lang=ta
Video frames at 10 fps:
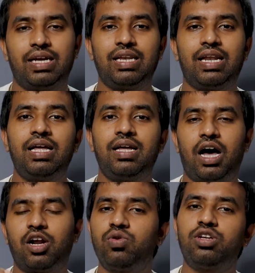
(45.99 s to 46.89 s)
இதுல
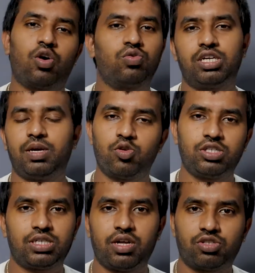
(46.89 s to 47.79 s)
அரௌண்ட் தௌசண்ட்
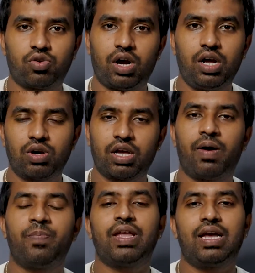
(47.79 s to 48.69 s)
எமோஜிஸ்னு வச்சுக்கோங்க ஓகேவா